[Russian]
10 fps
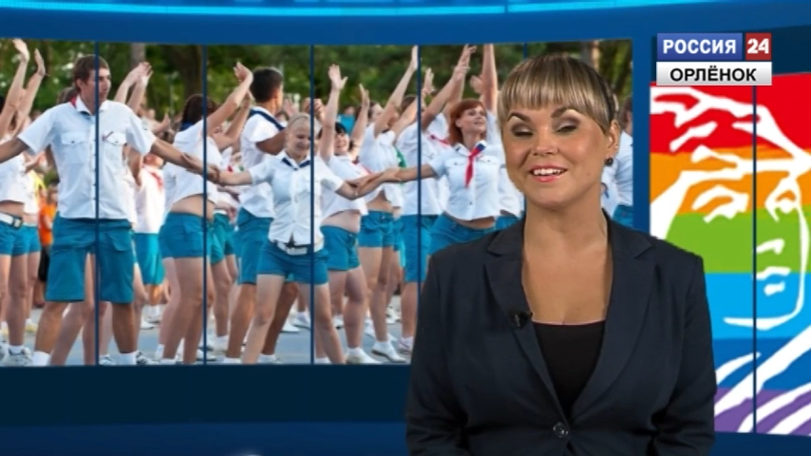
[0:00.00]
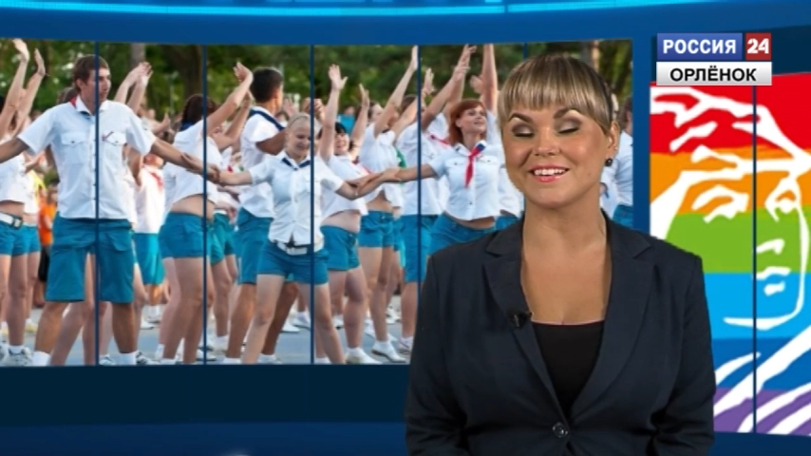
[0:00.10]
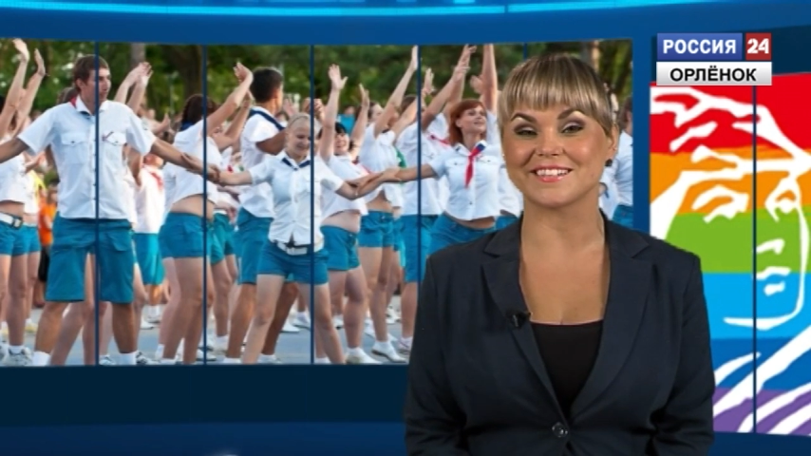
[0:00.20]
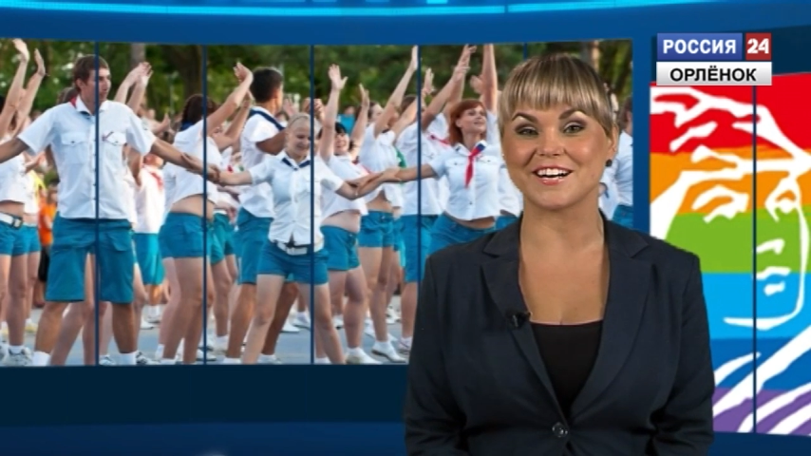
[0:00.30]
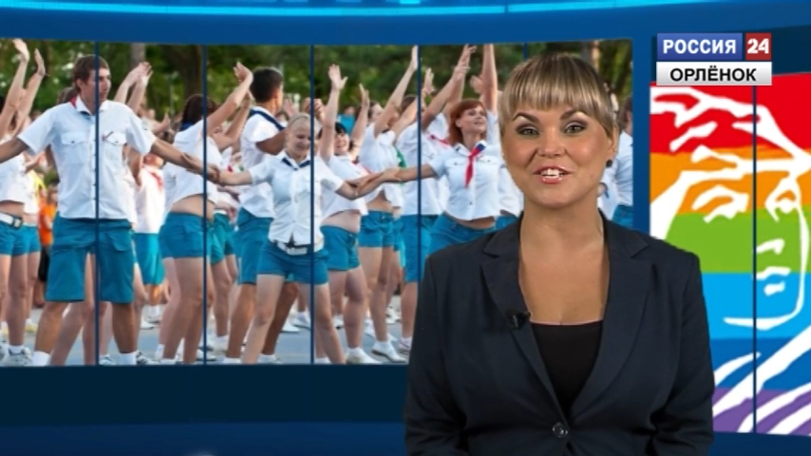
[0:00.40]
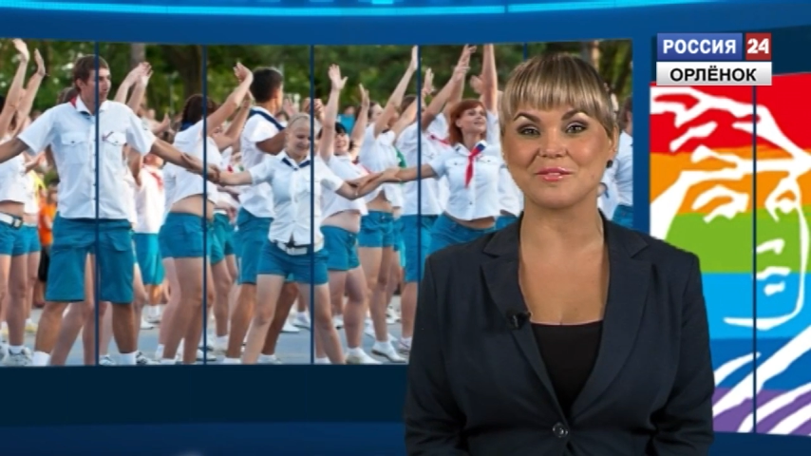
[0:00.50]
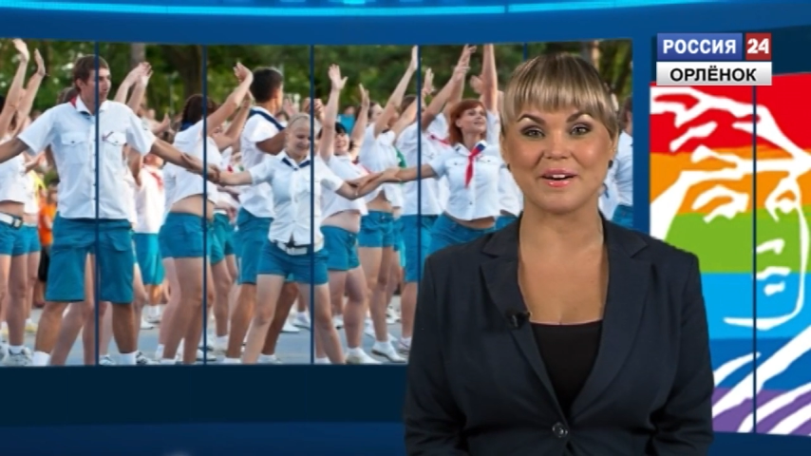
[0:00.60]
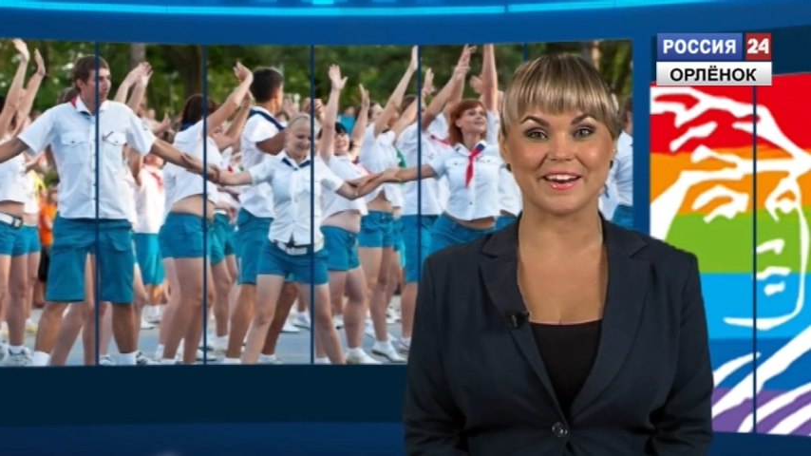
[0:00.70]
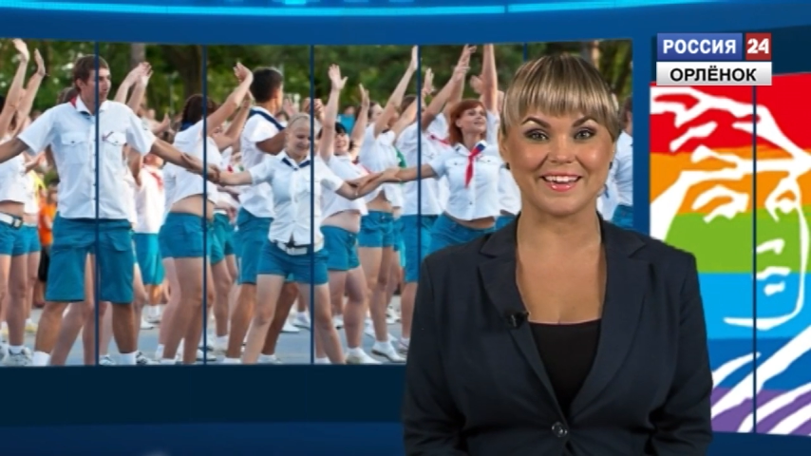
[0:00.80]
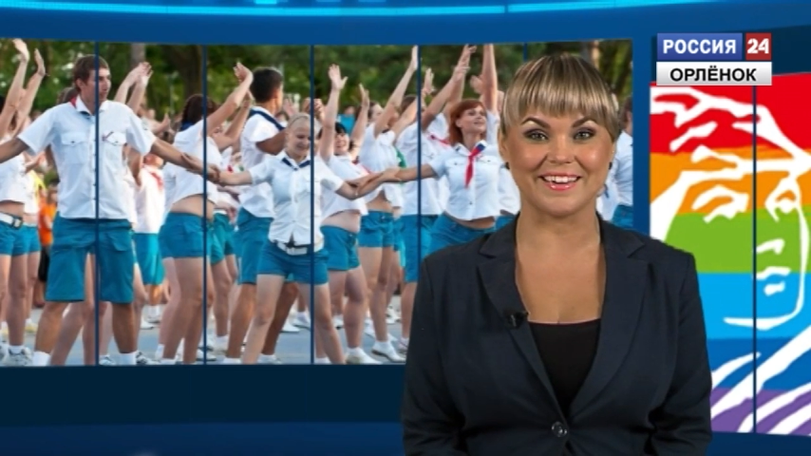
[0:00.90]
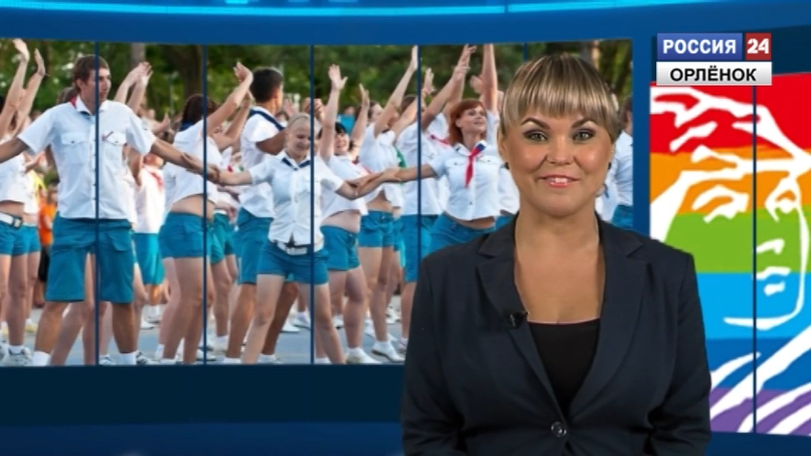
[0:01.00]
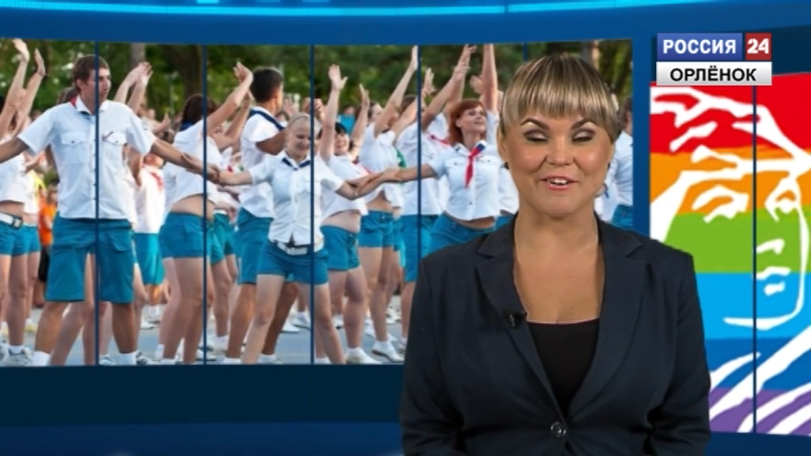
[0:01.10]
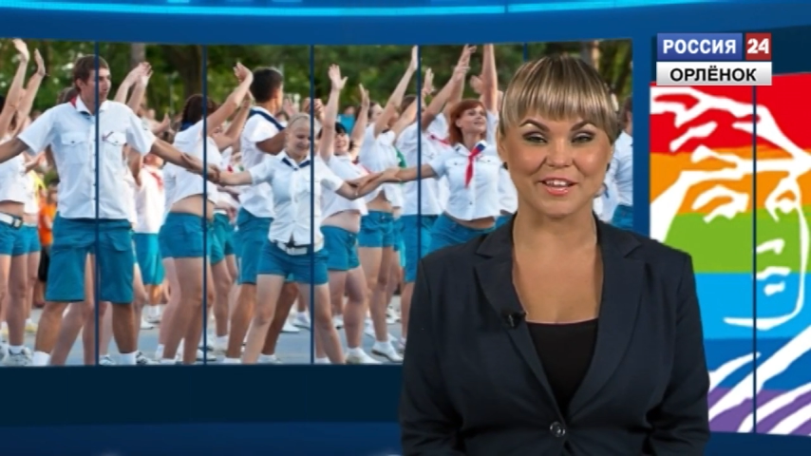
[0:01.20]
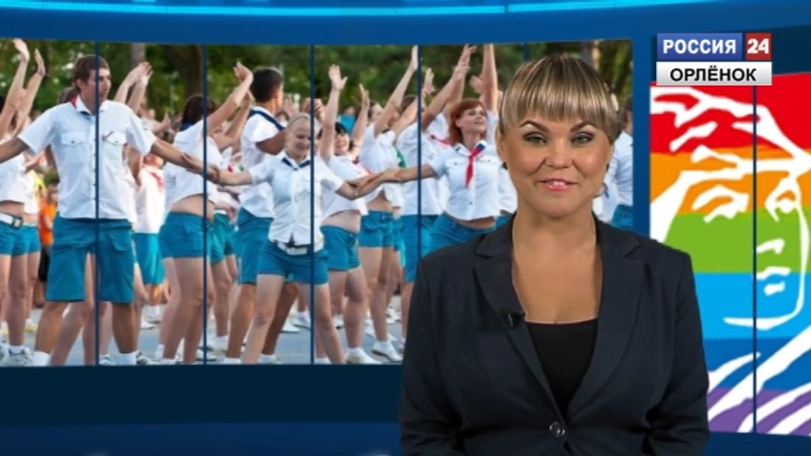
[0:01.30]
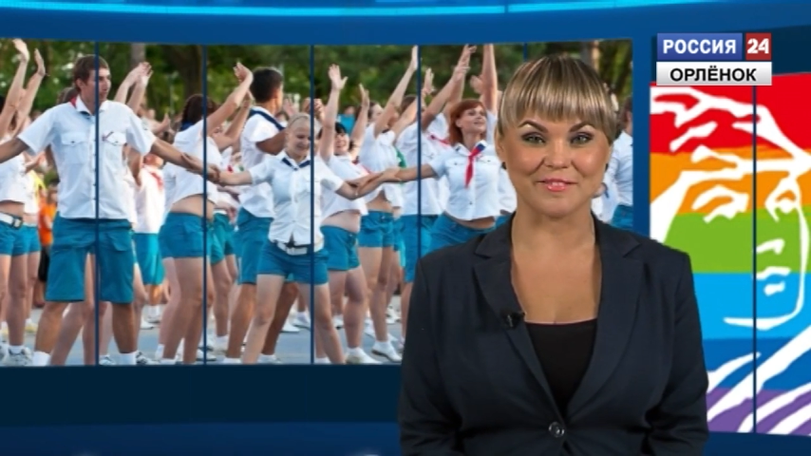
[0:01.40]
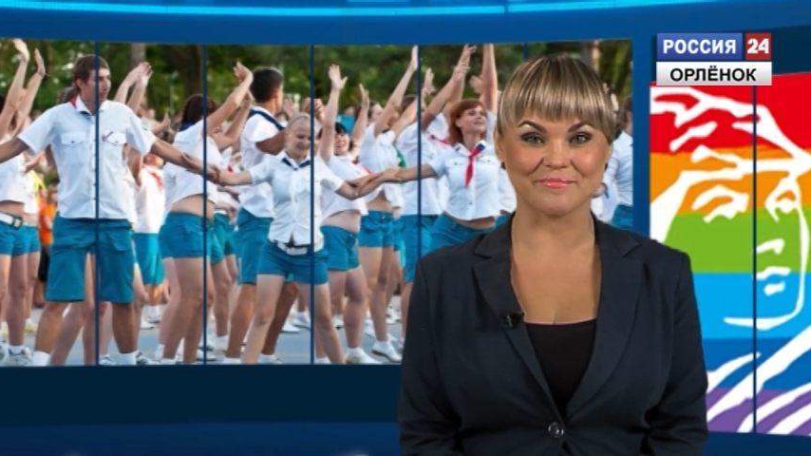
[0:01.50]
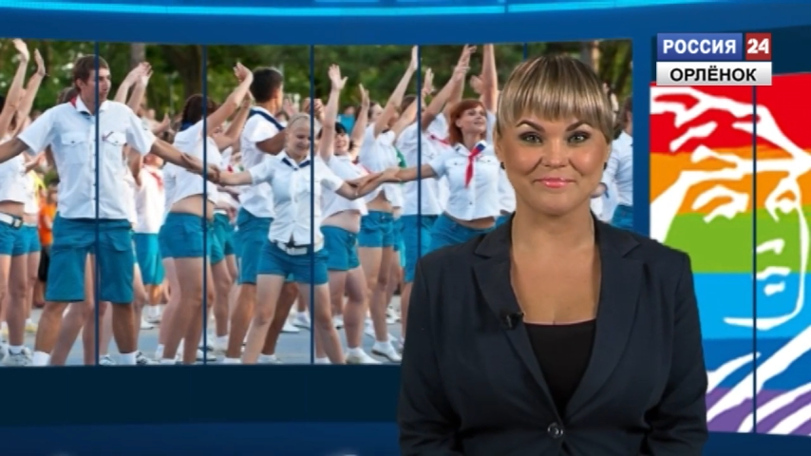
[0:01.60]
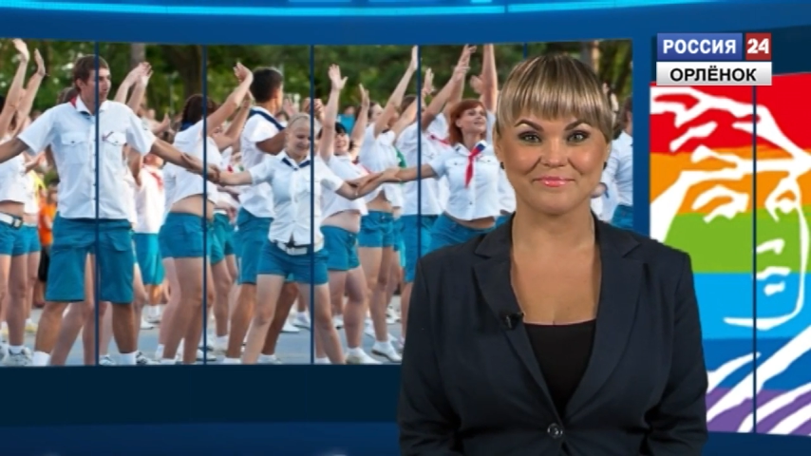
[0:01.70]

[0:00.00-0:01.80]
расскажет Мария Гельванова.